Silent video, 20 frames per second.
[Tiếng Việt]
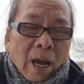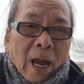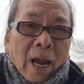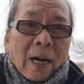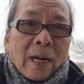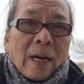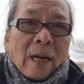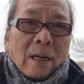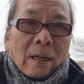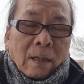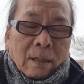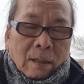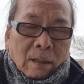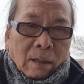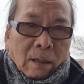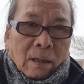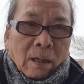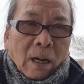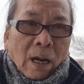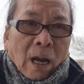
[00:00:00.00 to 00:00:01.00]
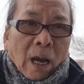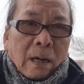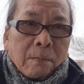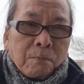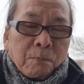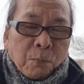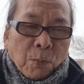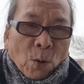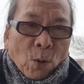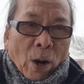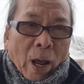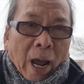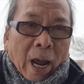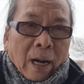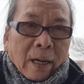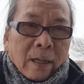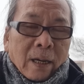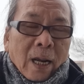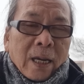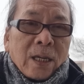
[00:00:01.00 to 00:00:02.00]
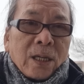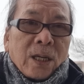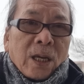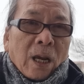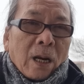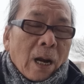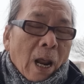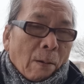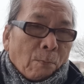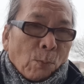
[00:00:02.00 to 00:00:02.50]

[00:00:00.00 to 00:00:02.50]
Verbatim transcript: hay là lực lượng Hezbollah đây chỉ là